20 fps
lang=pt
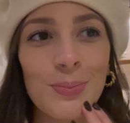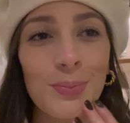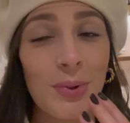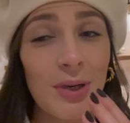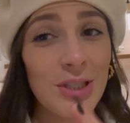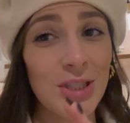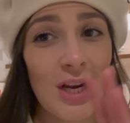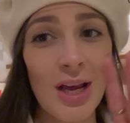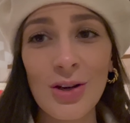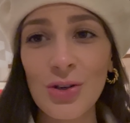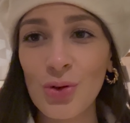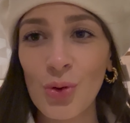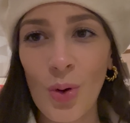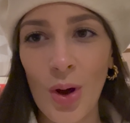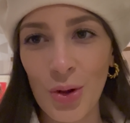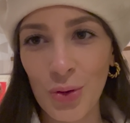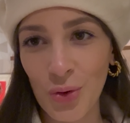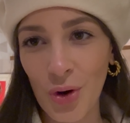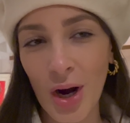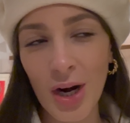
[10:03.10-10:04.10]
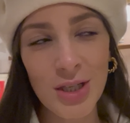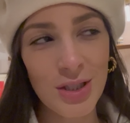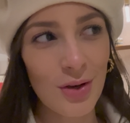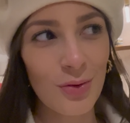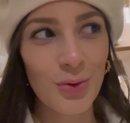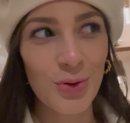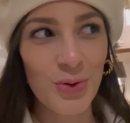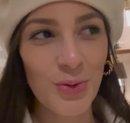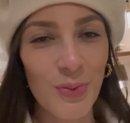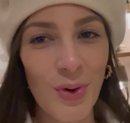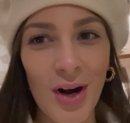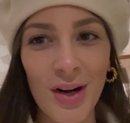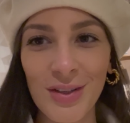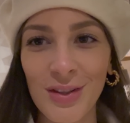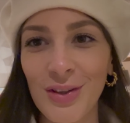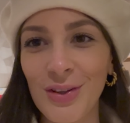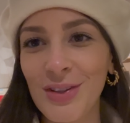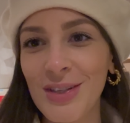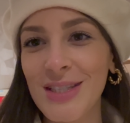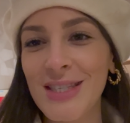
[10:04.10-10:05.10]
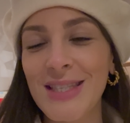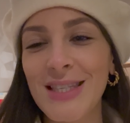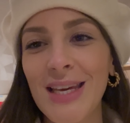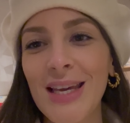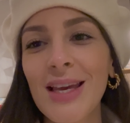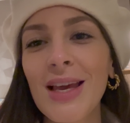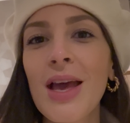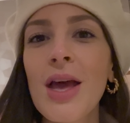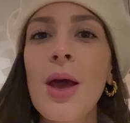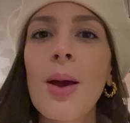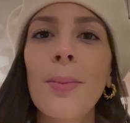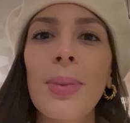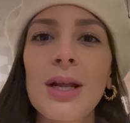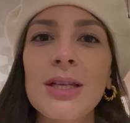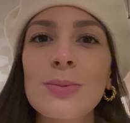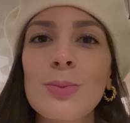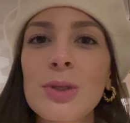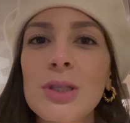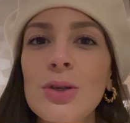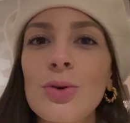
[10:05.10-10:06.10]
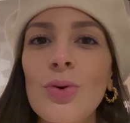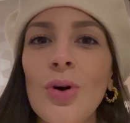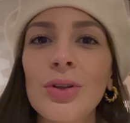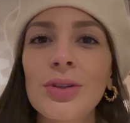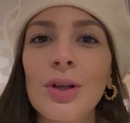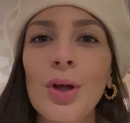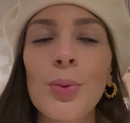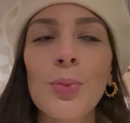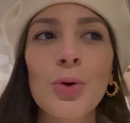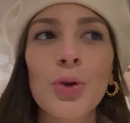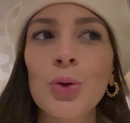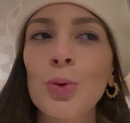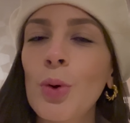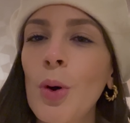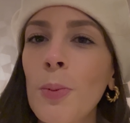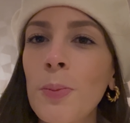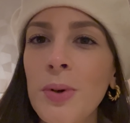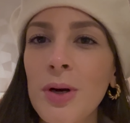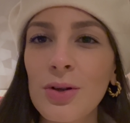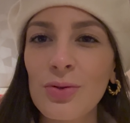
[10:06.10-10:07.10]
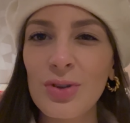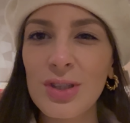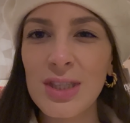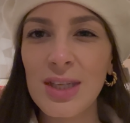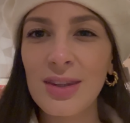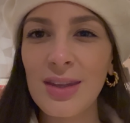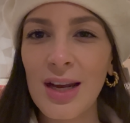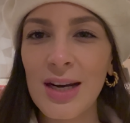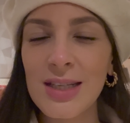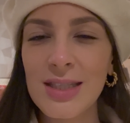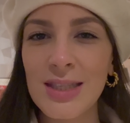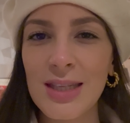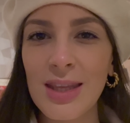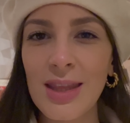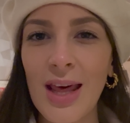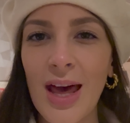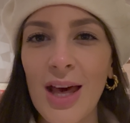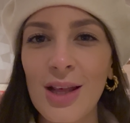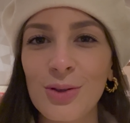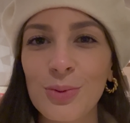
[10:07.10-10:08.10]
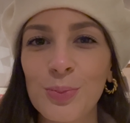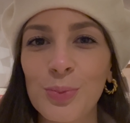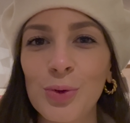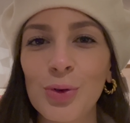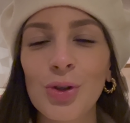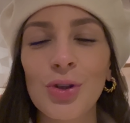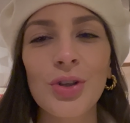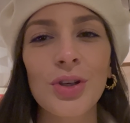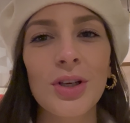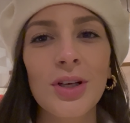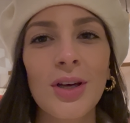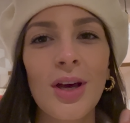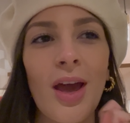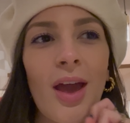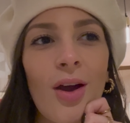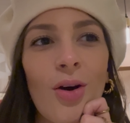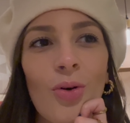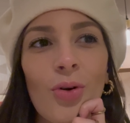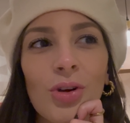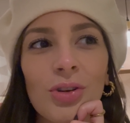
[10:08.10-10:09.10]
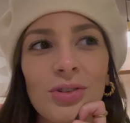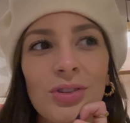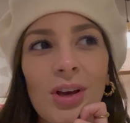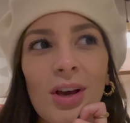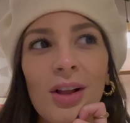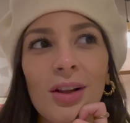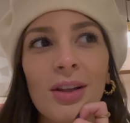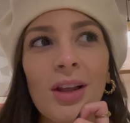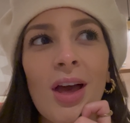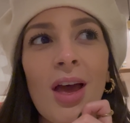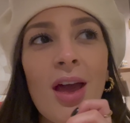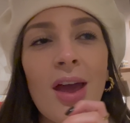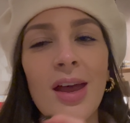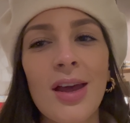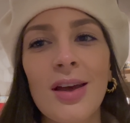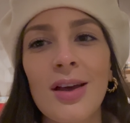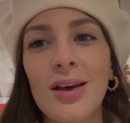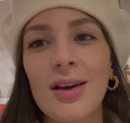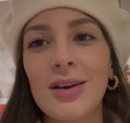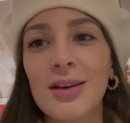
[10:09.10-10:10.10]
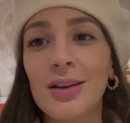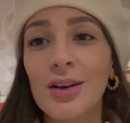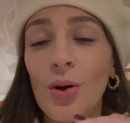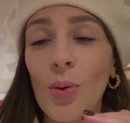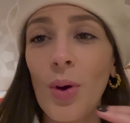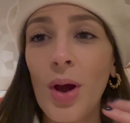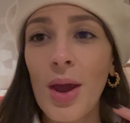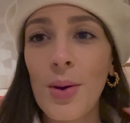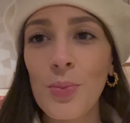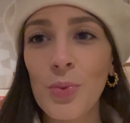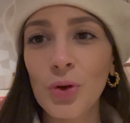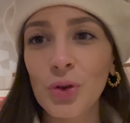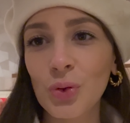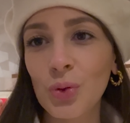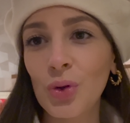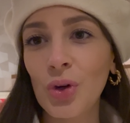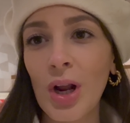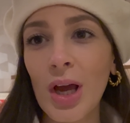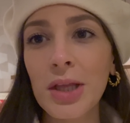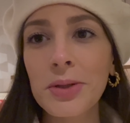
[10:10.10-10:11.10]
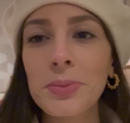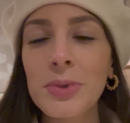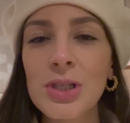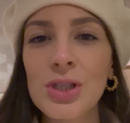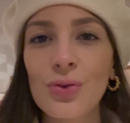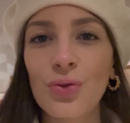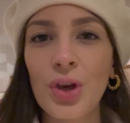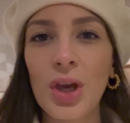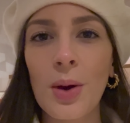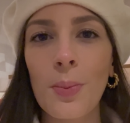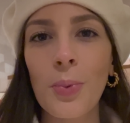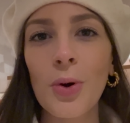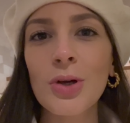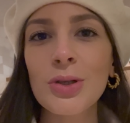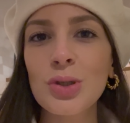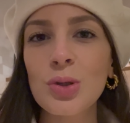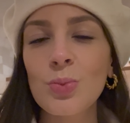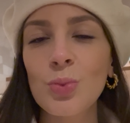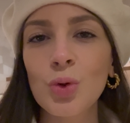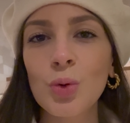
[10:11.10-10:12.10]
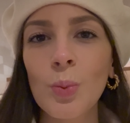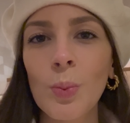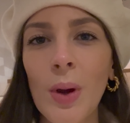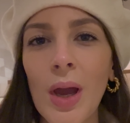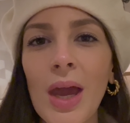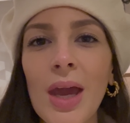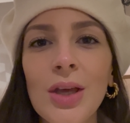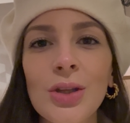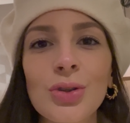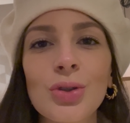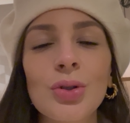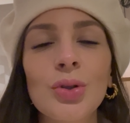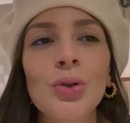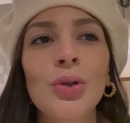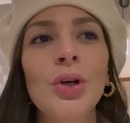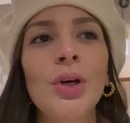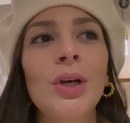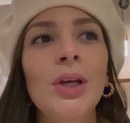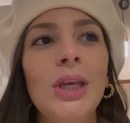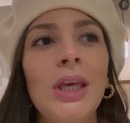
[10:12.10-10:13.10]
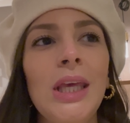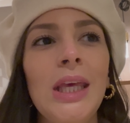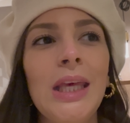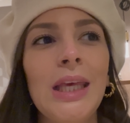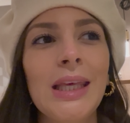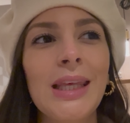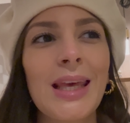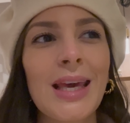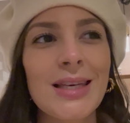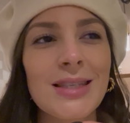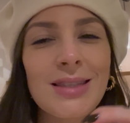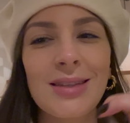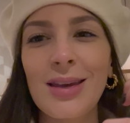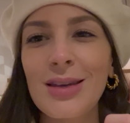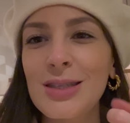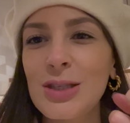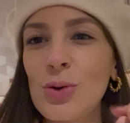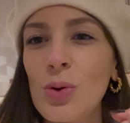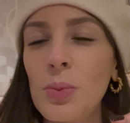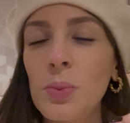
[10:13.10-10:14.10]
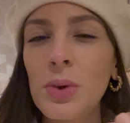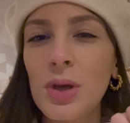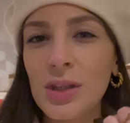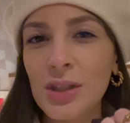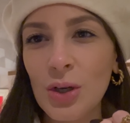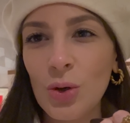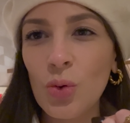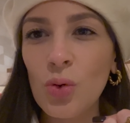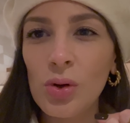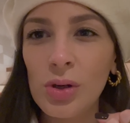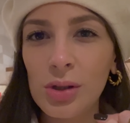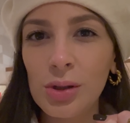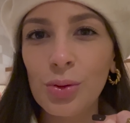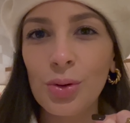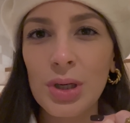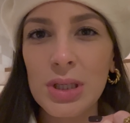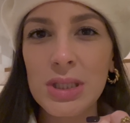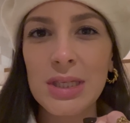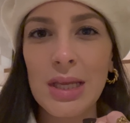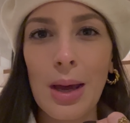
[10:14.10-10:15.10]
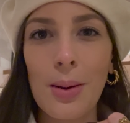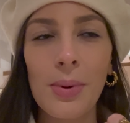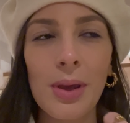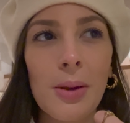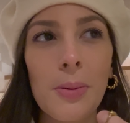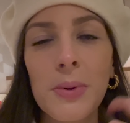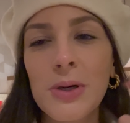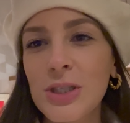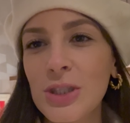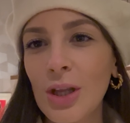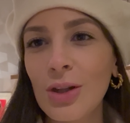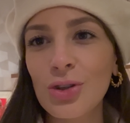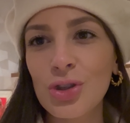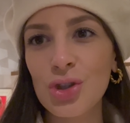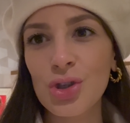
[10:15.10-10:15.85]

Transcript: para já estou a adorar, já vi o quarto e assim, parece-me assim um hotel muito bom para visitar a cidade, porque é um hotel uh, que não é muito grande, mas que fica próximo do metro e que é assim, assim um ambiente acolhedor, sabem? E bastante